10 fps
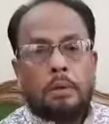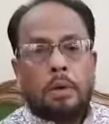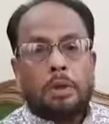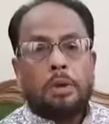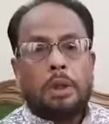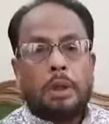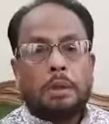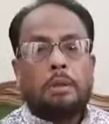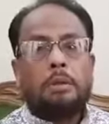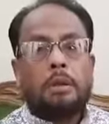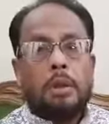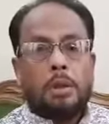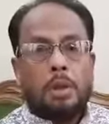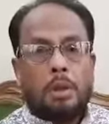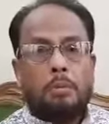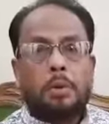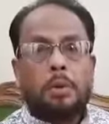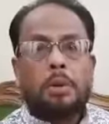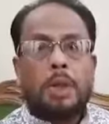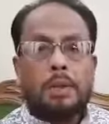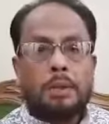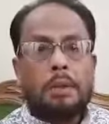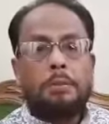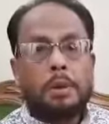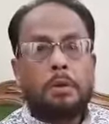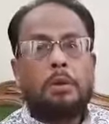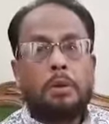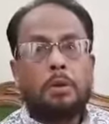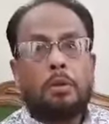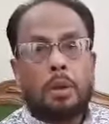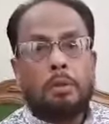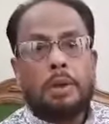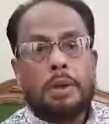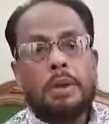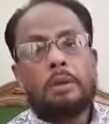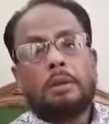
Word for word: ধর্ষণের সর্বোচ্চ শাস্তি মৃত্যুদণ্ড করা হয়েছে